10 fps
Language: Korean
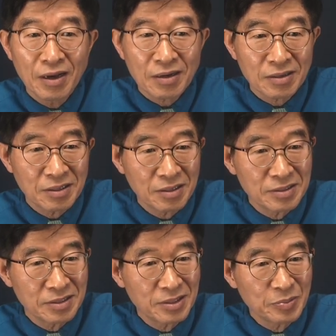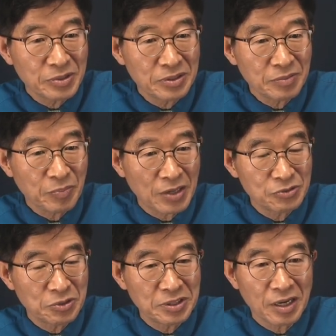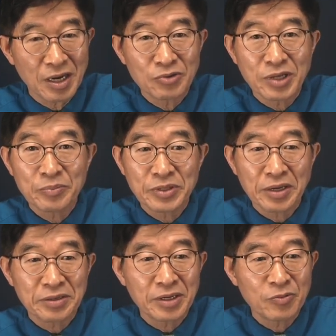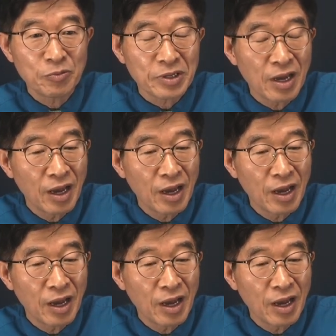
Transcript: 가끔가다 이런 게 방송이 나가고 나면 댓글에 보면